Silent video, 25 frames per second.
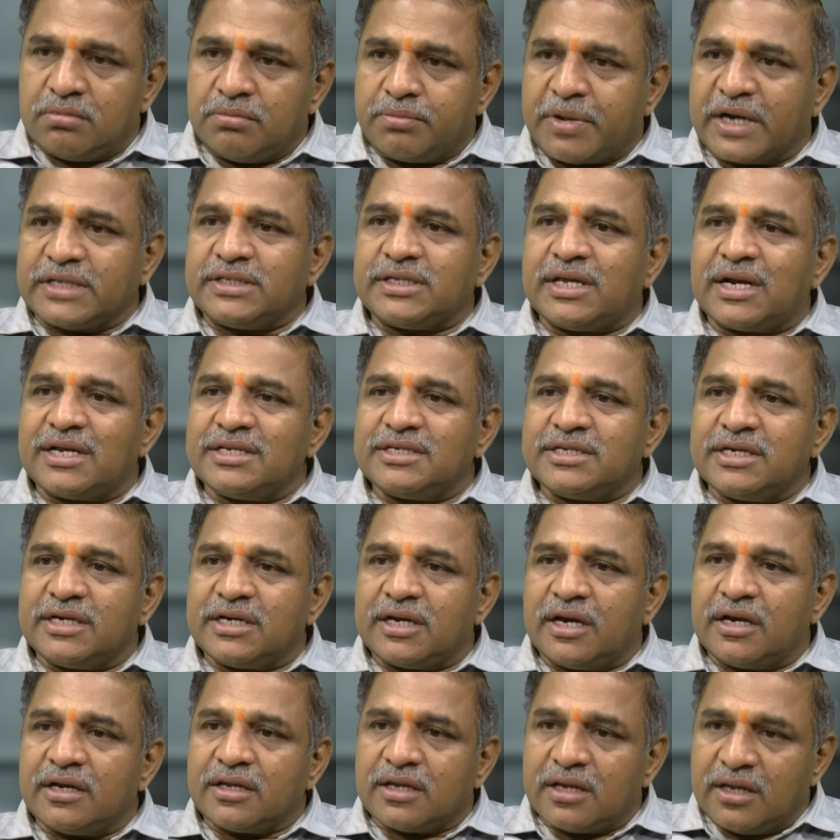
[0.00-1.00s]
ప్రచారం
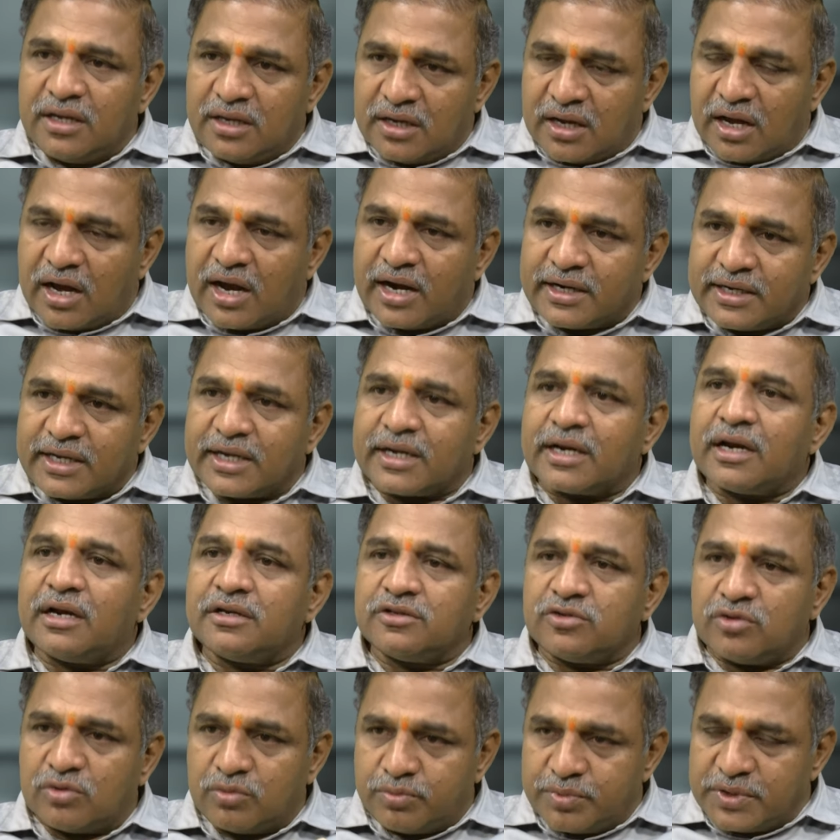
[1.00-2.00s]
చేయడానికి ఆ
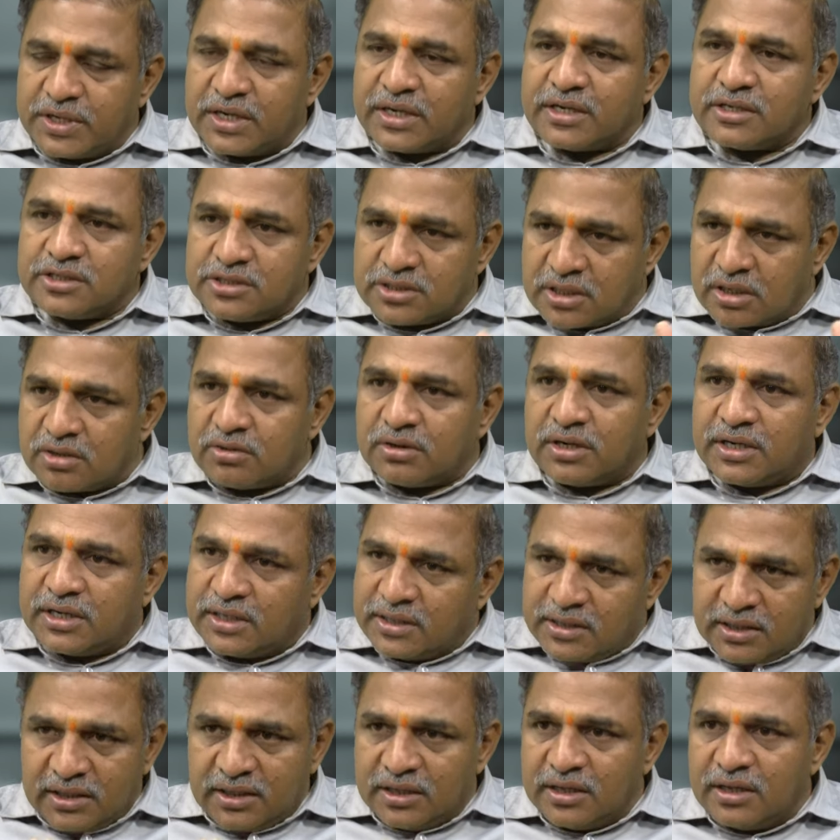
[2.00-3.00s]
టెక్నాలజీని ఉపయోగించారు
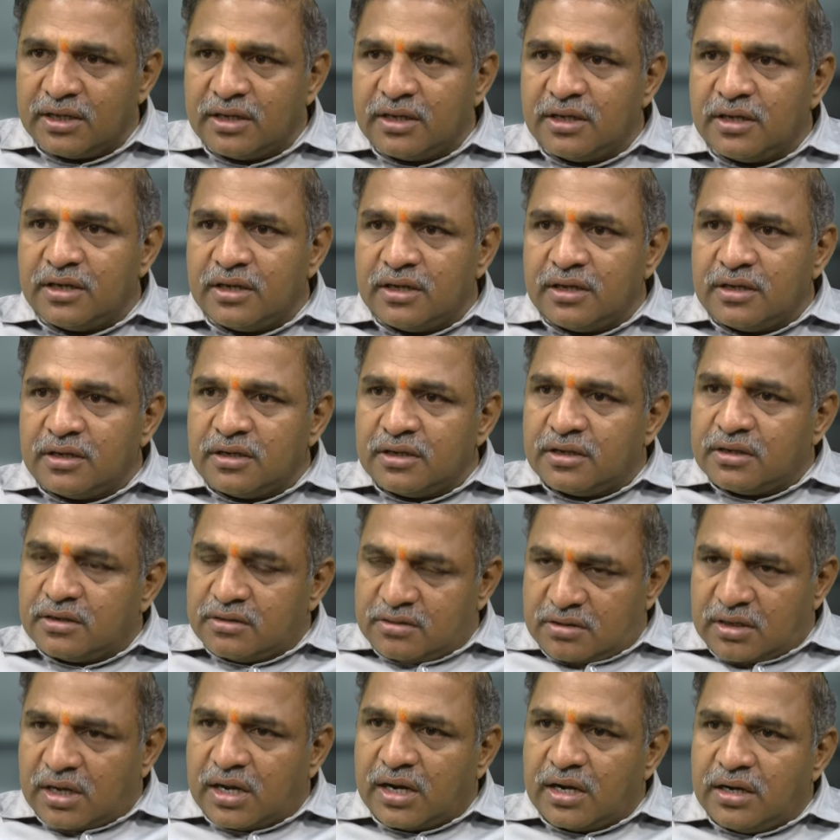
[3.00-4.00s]
అనేది
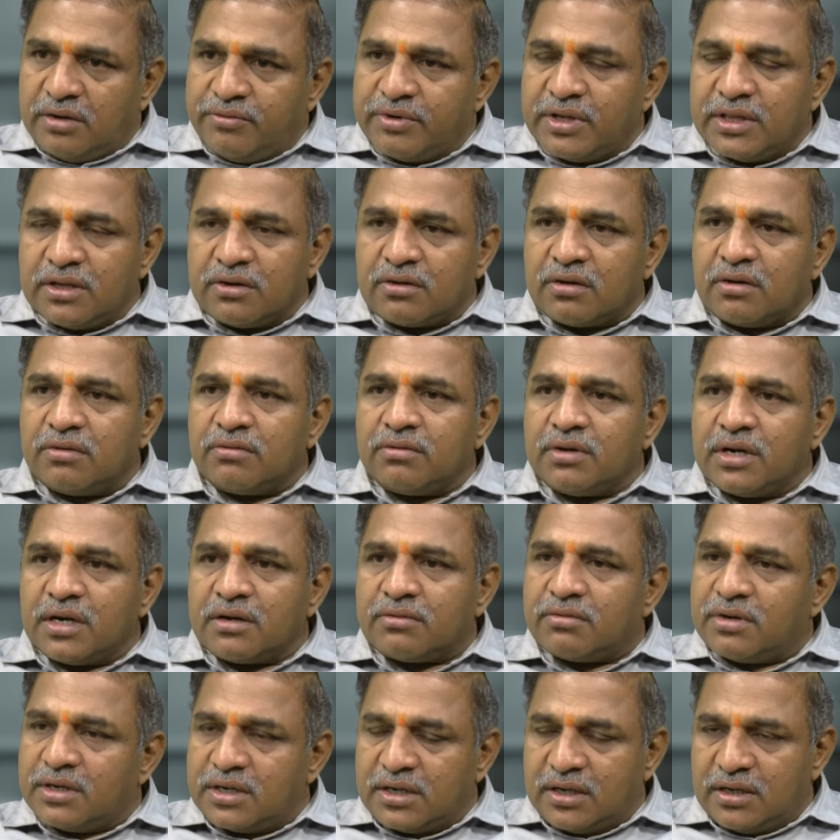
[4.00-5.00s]
ఆ నివేదికలో
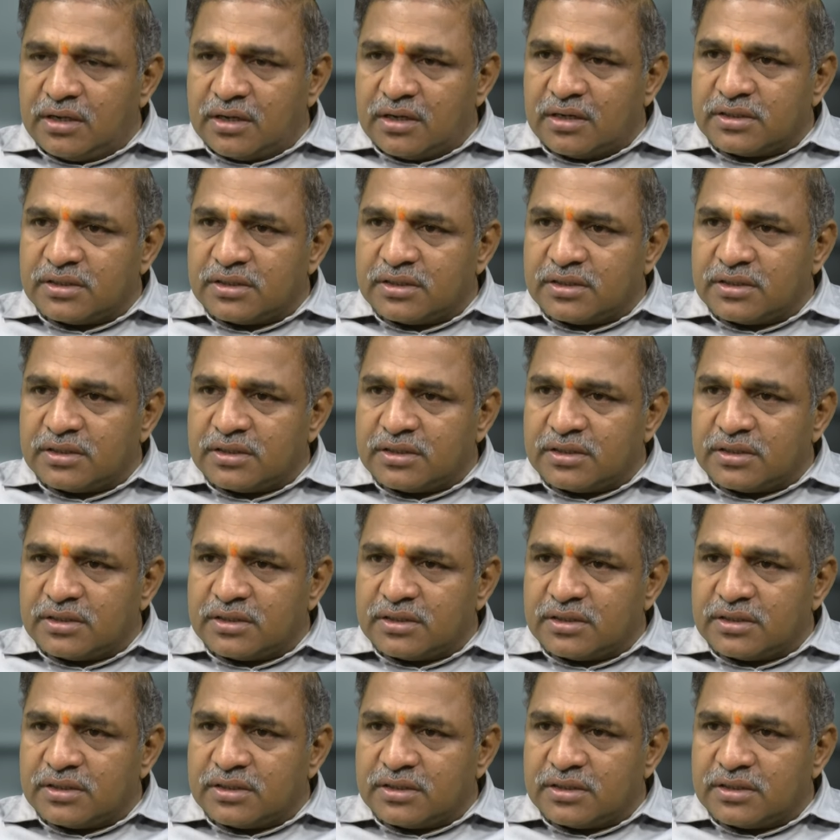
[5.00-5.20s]
ఉండేటువంటి